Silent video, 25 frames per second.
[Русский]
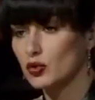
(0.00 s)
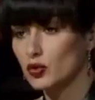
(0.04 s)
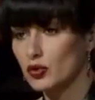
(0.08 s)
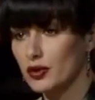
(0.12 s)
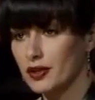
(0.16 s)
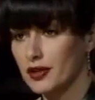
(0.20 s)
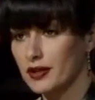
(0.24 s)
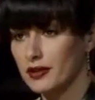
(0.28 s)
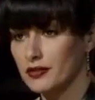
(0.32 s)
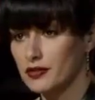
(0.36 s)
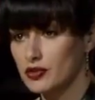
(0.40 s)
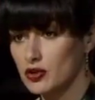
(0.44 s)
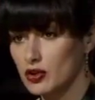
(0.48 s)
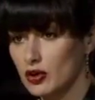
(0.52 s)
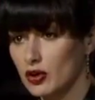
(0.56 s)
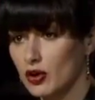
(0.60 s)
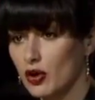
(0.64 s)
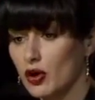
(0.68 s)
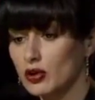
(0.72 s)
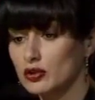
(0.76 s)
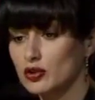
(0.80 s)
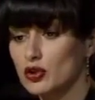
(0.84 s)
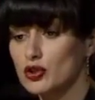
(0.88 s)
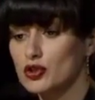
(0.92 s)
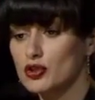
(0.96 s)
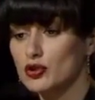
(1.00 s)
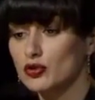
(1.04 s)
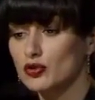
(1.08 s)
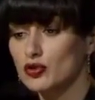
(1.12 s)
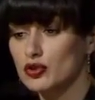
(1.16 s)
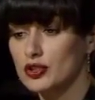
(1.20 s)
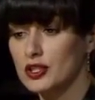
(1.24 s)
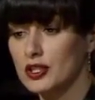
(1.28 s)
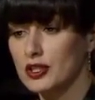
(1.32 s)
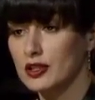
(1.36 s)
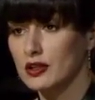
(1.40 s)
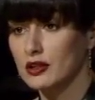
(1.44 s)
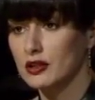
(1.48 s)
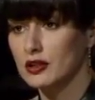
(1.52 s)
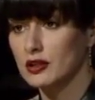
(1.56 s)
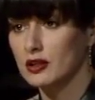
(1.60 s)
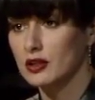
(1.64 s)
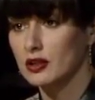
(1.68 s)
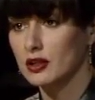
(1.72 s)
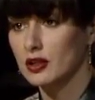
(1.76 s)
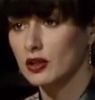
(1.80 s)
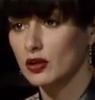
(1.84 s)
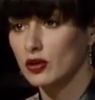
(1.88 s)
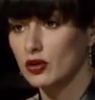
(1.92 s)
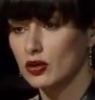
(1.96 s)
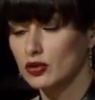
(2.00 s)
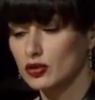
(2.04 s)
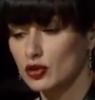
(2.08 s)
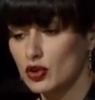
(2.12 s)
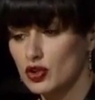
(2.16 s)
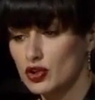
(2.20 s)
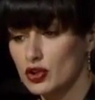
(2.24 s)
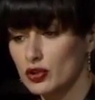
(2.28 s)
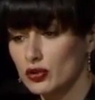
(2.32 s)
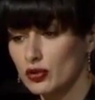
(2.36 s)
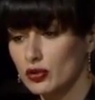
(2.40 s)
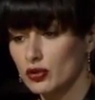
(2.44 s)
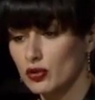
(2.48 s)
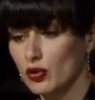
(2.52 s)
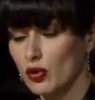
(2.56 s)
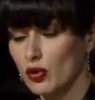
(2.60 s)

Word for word: На нуле. На Все, нуле. О, то есть сейчас, он уже... Сейчас посмотрю то